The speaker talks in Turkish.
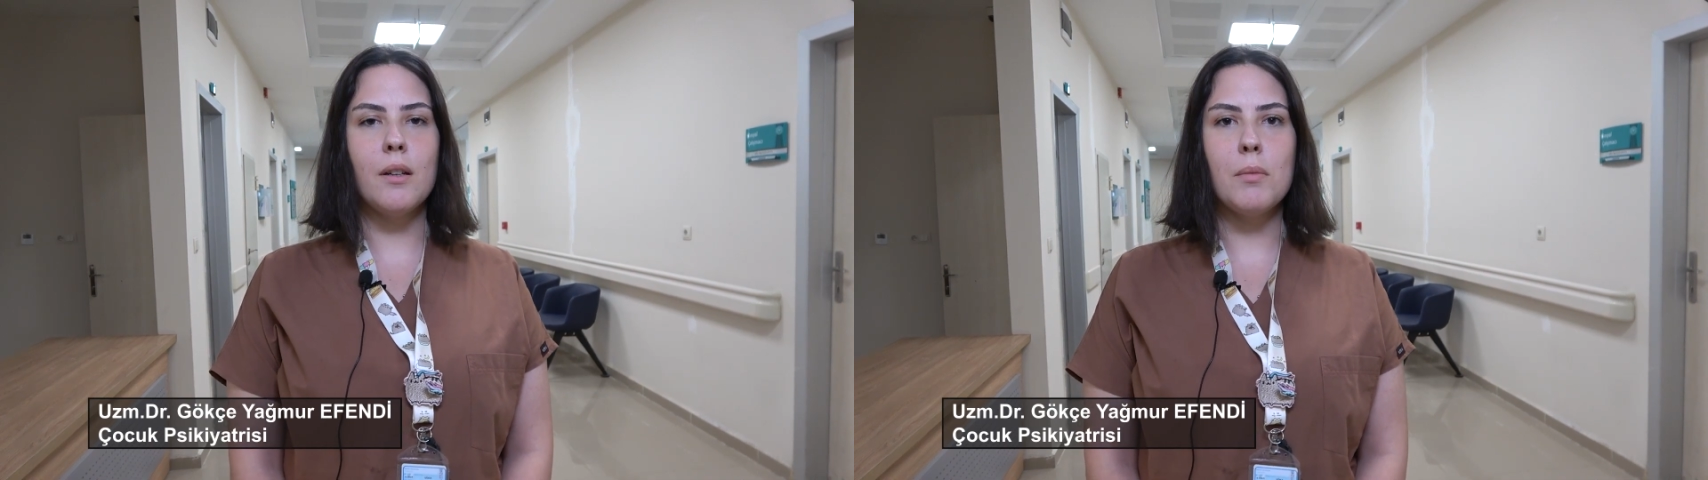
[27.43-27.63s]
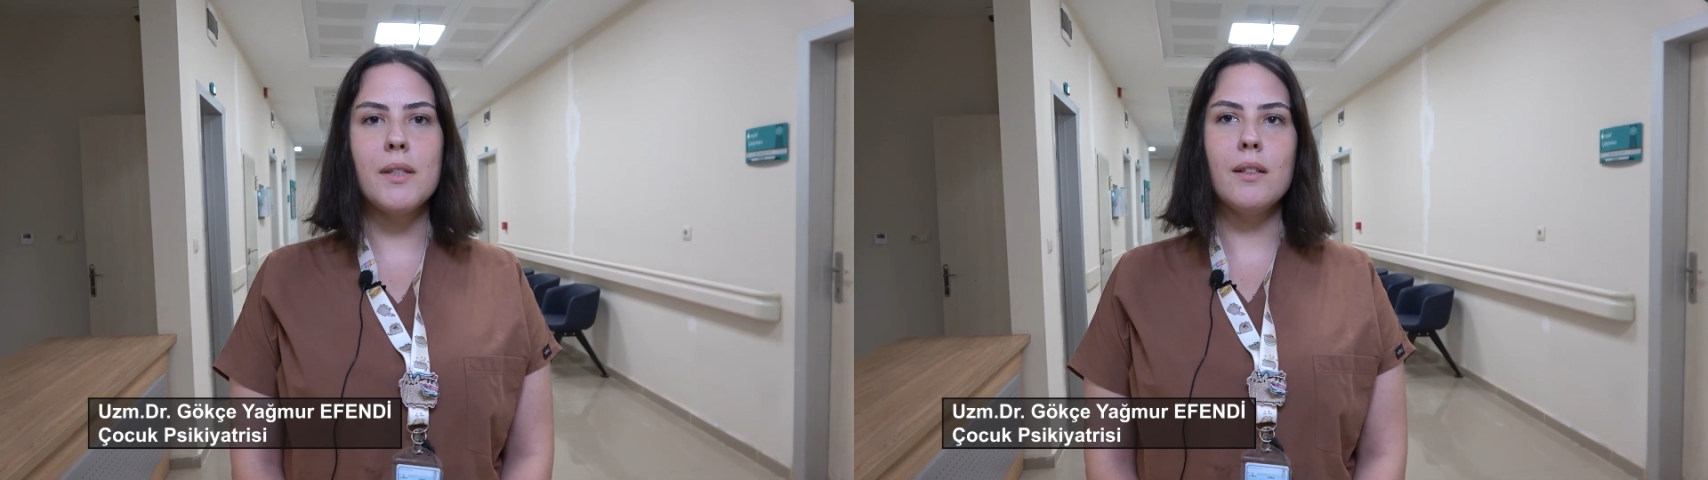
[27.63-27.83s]

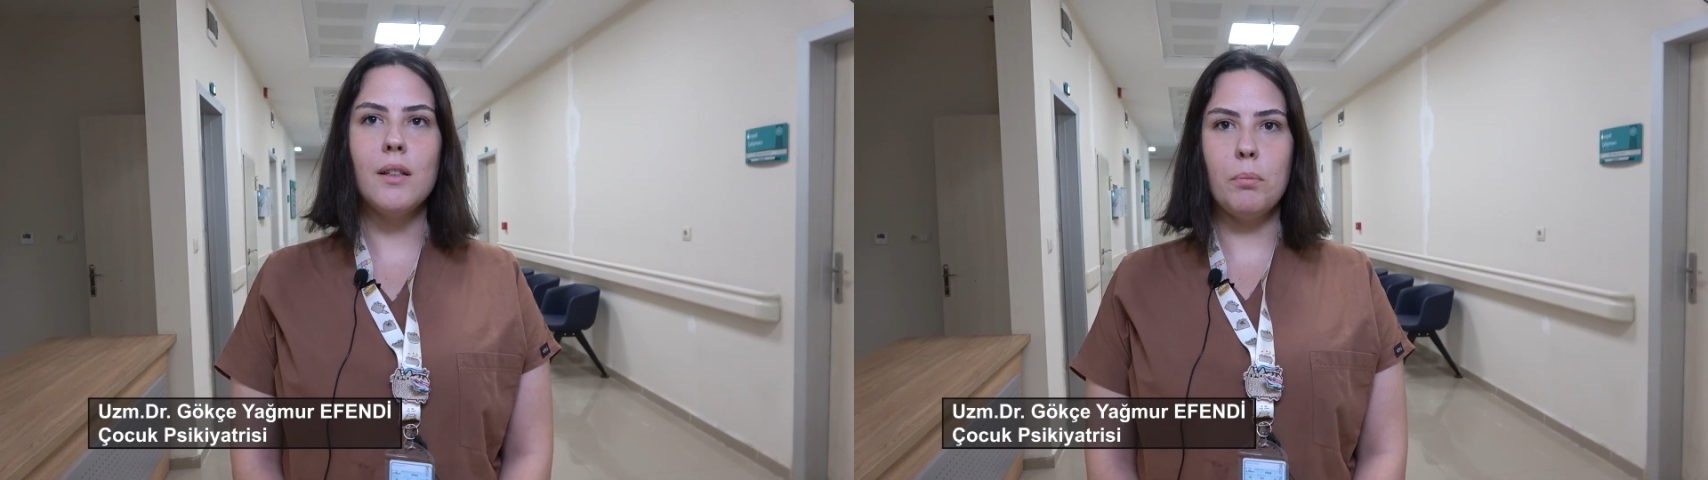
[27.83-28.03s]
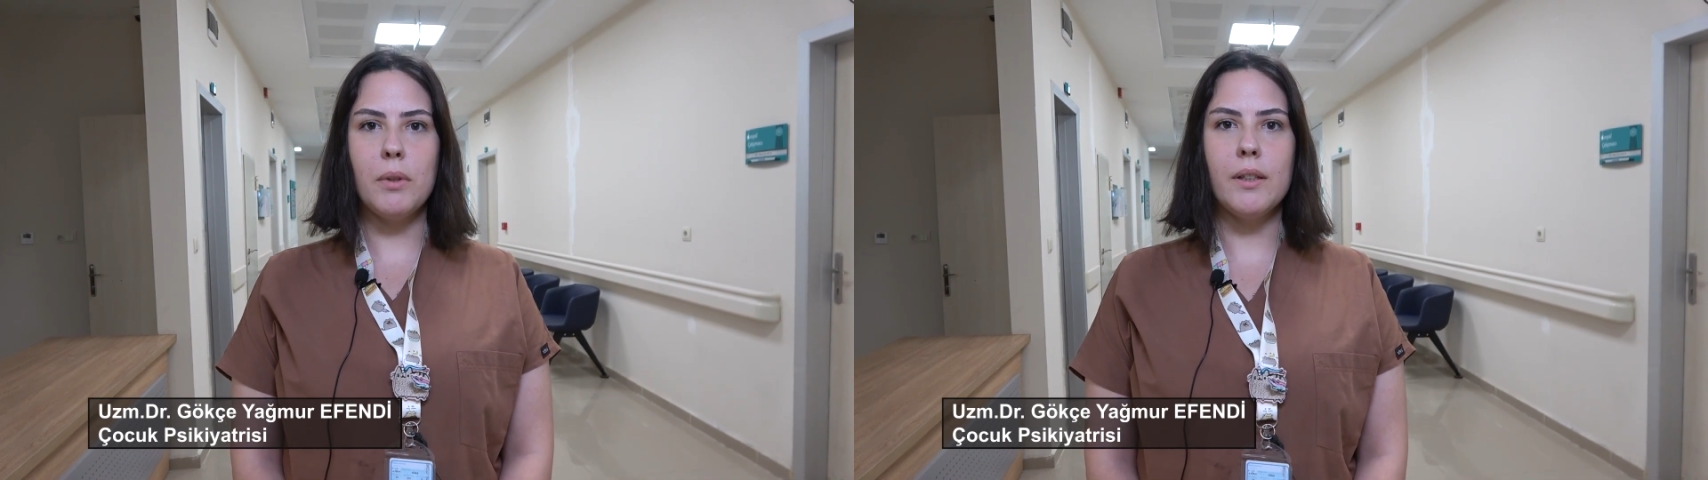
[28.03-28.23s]

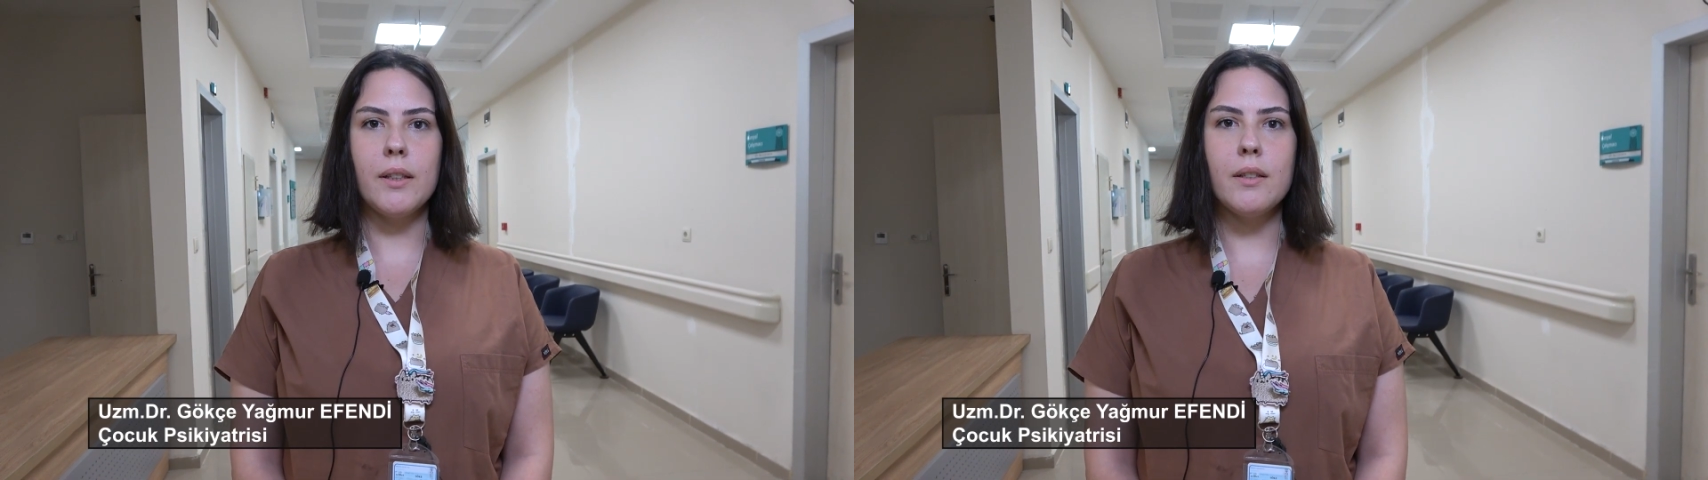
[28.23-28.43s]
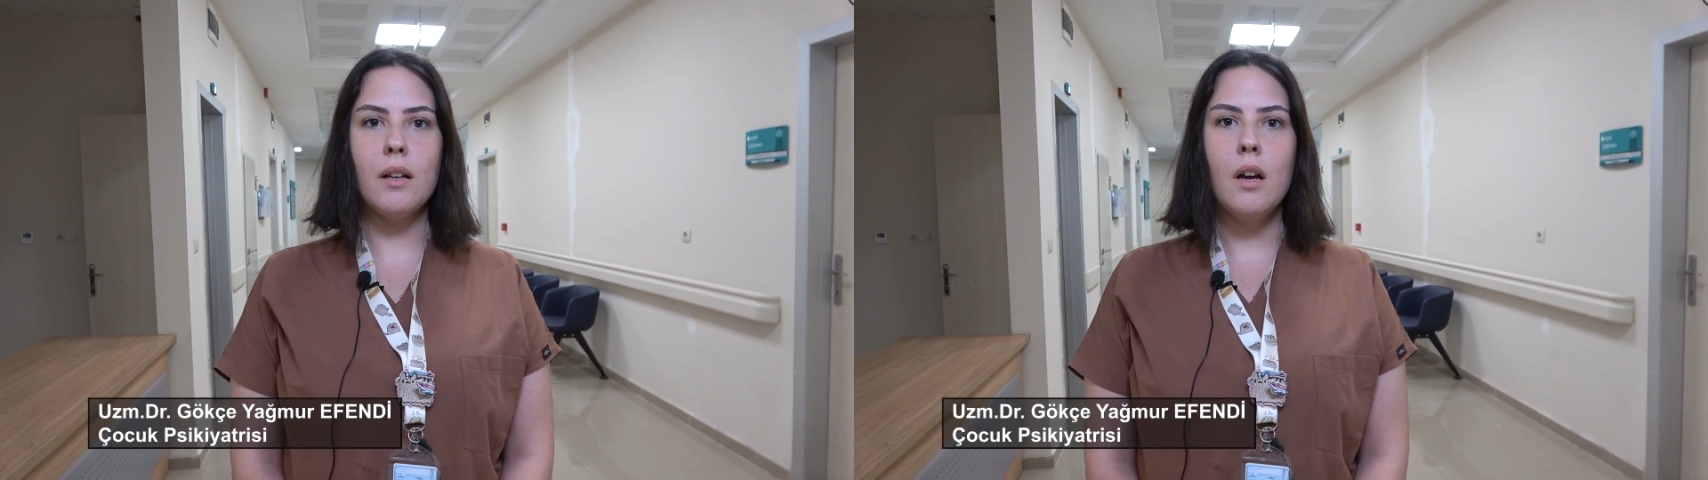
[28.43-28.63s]
girmesiyle
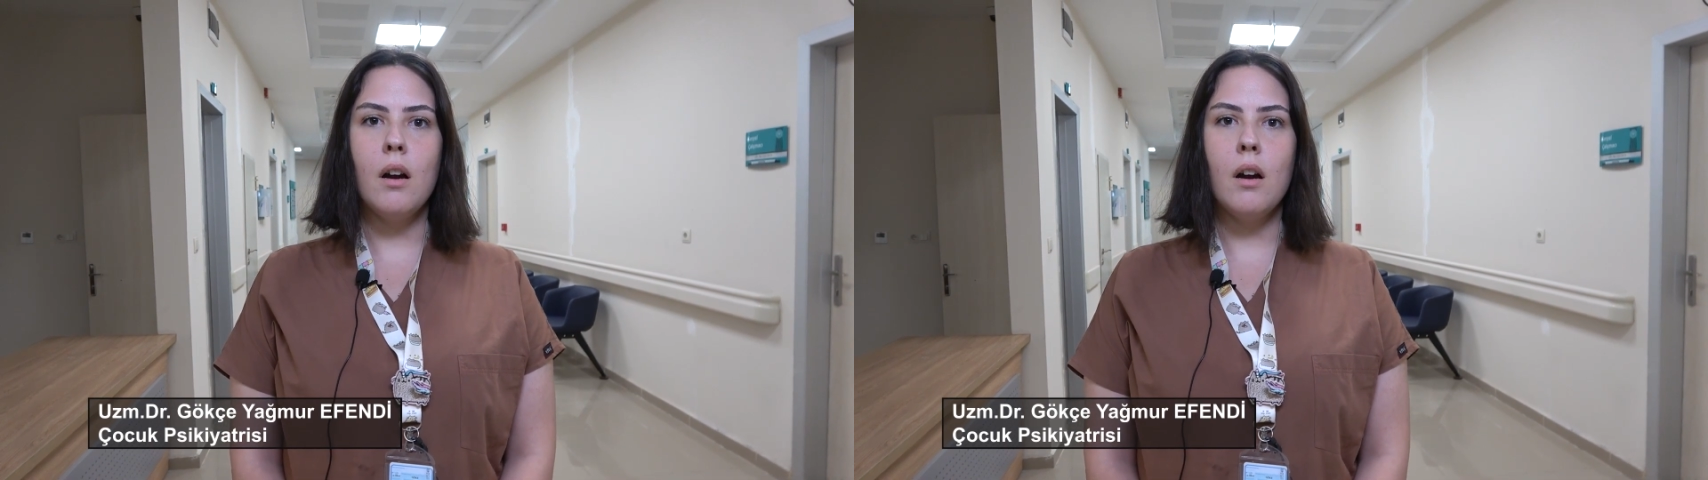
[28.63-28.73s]
birlikte